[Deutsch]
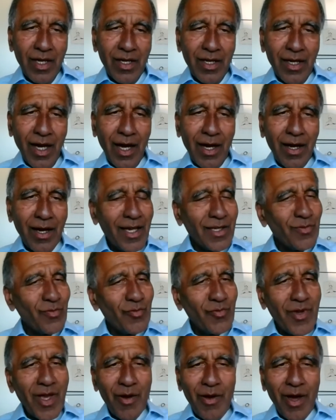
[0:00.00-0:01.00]
Ja, es,
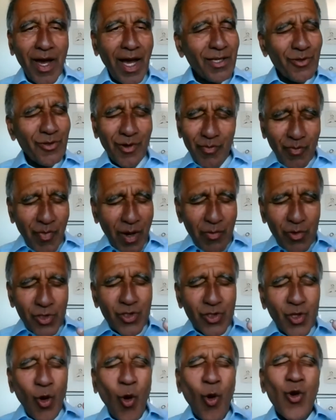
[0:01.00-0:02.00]
wir, also man
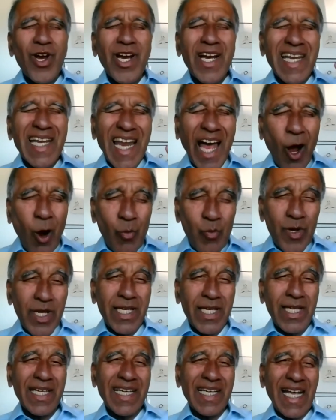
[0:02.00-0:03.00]
müsste
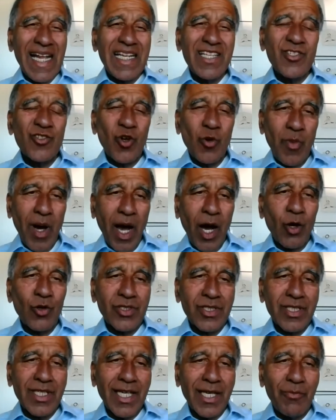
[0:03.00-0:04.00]
unglaubliche Geldsummen
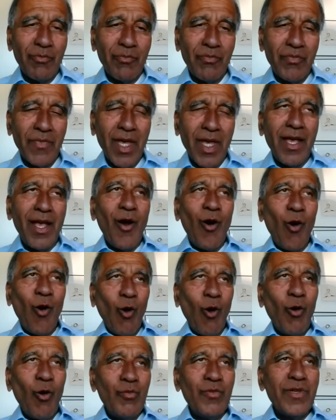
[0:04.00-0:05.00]
ausgeben,
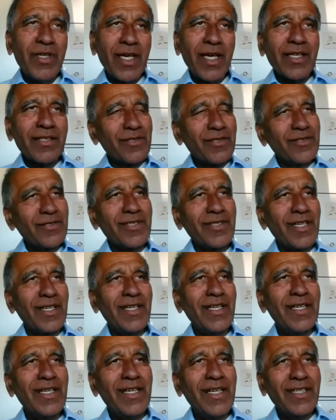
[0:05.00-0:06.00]
um jetzt
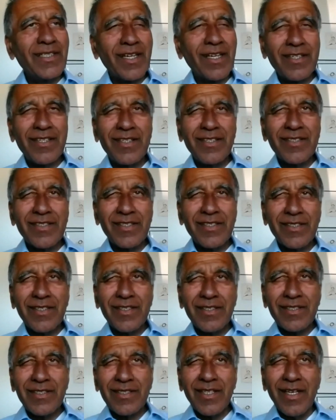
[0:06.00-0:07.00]
äh, die,
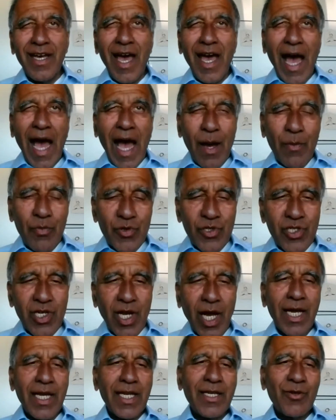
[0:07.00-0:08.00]
dieses
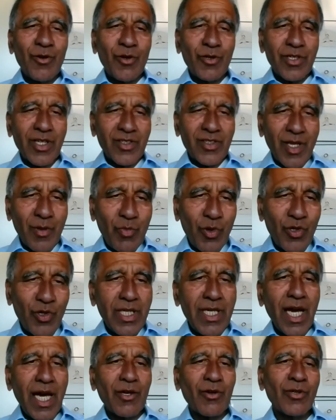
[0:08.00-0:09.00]
Abscheiden und das
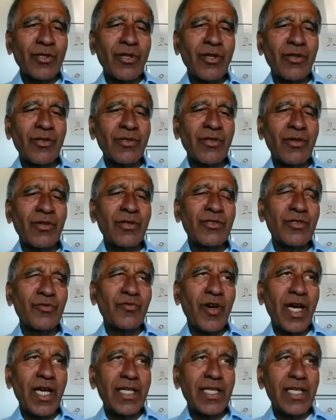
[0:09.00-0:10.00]
Deponieren und, und, und so
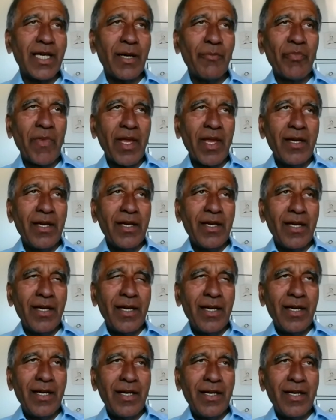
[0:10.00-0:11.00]
weiter
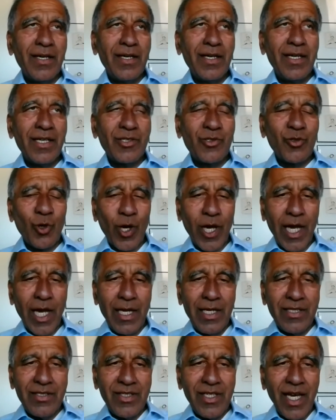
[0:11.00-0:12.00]
äh, äh zu
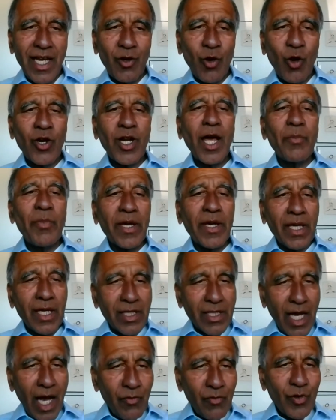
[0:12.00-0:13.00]
realisieren, unabhängig
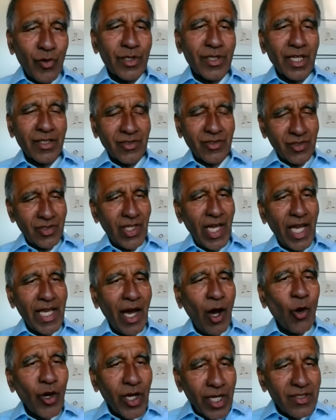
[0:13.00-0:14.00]
davon, dass es da
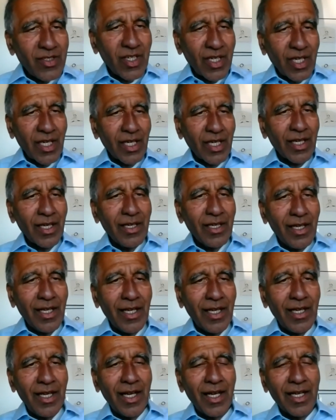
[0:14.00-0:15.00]
ja auch Risiken
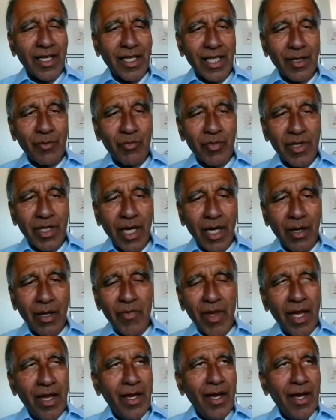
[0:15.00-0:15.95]
äh, gibt. Ne?